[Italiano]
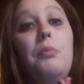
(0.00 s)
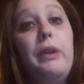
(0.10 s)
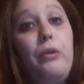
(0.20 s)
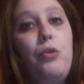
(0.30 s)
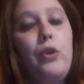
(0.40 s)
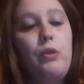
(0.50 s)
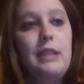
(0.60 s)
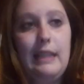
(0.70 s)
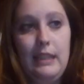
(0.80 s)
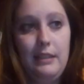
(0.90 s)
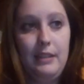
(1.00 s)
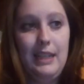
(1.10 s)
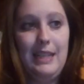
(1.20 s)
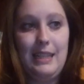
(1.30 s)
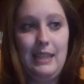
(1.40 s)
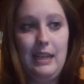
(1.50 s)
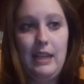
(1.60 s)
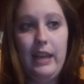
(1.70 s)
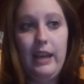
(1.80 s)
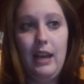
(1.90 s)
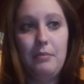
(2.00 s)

Per cui questa casa vacanza è